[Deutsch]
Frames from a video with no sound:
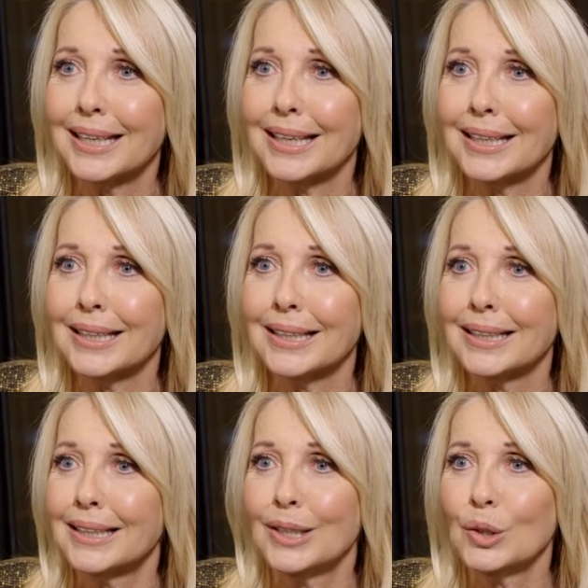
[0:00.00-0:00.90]
Äh,
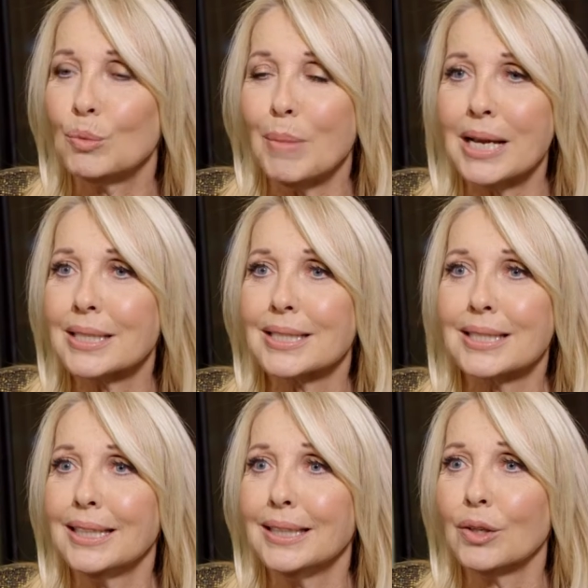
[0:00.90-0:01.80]
du
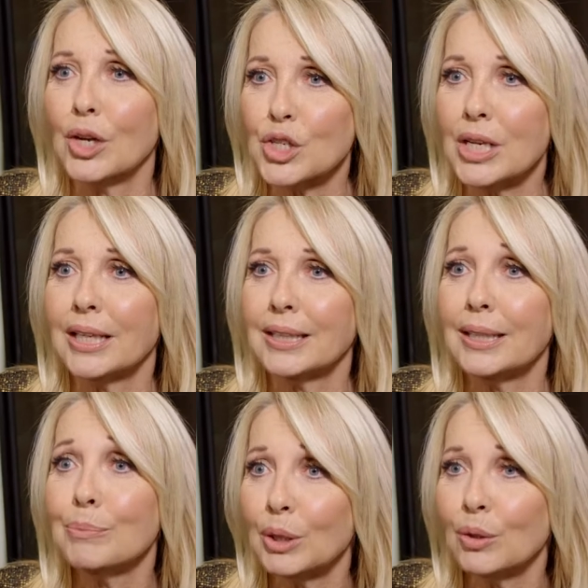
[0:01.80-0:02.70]
machst in Deutschland
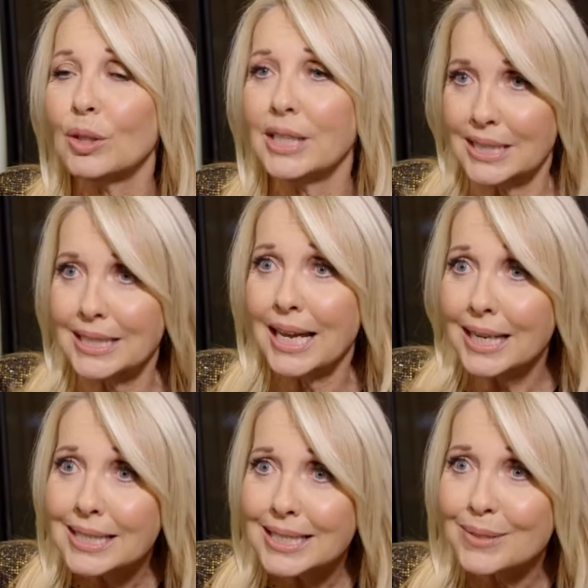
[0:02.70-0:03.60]
immer noch Let's
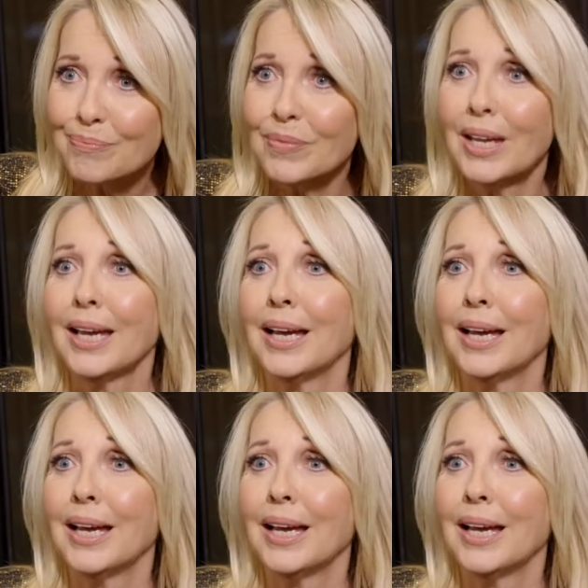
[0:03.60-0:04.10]
Dance. Mhm.